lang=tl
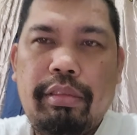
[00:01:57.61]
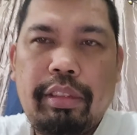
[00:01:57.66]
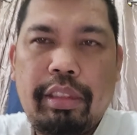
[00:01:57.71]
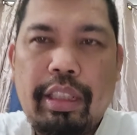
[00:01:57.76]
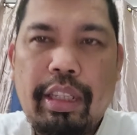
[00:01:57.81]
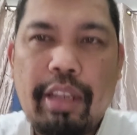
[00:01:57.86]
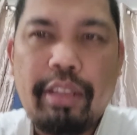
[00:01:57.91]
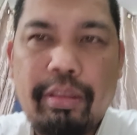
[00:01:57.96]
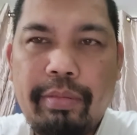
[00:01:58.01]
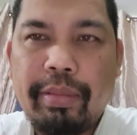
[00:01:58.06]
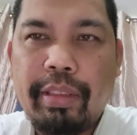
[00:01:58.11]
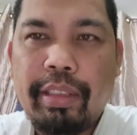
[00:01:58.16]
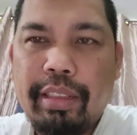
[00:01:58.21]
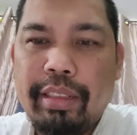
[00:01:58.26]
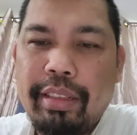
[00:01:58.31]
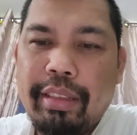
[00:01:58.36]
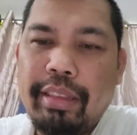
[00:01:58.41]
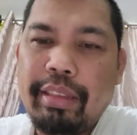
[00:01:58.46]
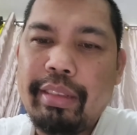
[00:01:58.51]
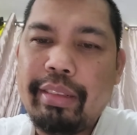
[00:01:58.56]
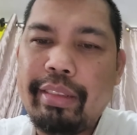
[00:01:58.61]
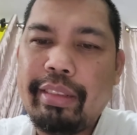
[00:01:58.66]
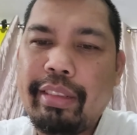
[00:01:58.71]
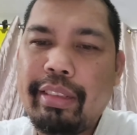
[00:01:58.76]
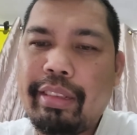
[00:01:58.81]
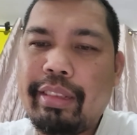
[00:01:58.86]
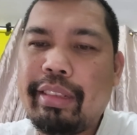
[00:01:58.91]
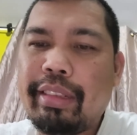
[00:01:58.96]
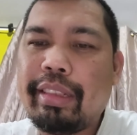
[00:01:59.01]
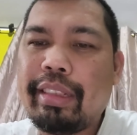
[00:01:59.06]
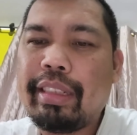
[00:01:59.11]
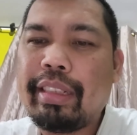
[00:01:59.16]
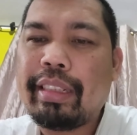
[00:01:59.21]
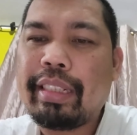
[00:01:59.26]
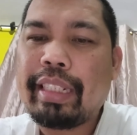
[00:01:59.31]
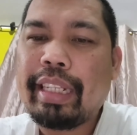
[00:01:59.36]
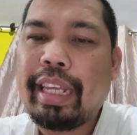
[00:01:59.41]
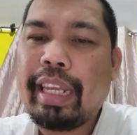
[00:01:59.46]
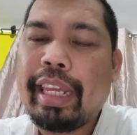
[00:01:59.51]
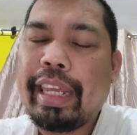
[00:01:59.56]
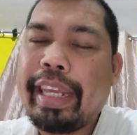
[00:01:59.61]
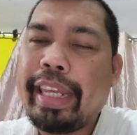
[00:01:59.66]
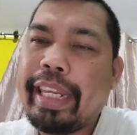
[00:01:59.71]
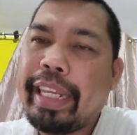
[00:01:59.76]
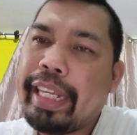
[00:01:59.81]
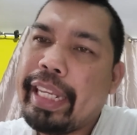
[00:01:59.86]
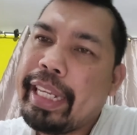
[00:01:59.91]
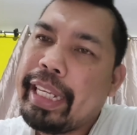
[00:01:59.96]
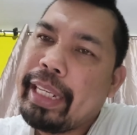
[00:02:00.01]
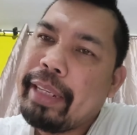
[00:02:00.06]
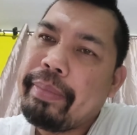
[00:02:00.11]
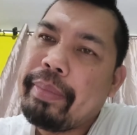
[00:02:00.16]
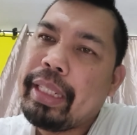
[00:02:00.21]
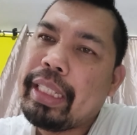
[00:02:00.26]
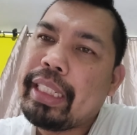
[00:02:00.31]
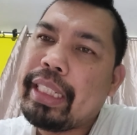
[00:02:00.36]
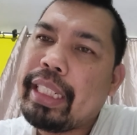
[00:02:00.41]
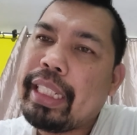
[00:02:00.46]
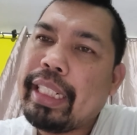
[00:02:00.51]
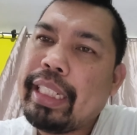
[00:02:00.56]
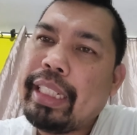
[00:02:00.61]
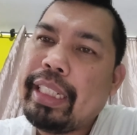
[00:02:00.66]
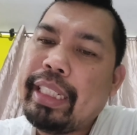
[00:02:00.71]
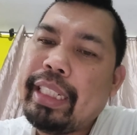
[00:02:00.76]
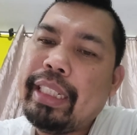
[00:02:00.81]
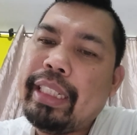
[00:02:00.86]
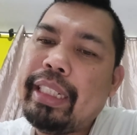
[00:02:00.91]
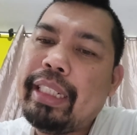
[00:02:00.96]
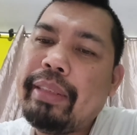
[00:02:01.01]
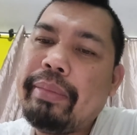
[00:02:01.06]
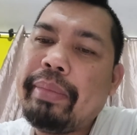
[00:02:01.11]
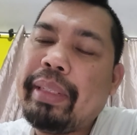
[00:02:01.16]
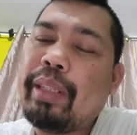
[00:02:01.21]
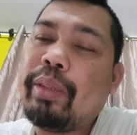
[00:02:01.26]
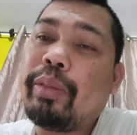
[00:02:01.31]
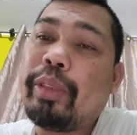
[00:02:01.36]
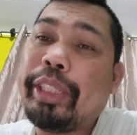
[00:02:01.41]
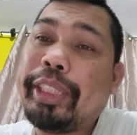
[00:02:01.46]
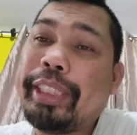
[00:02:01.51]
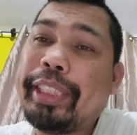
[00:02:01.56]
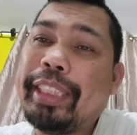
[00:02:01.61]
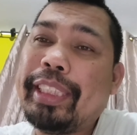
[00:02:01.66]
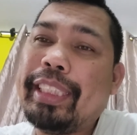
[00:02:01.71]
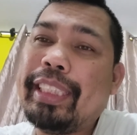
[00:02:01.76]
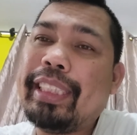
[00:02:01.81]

shout out po kay Mr. Big Word.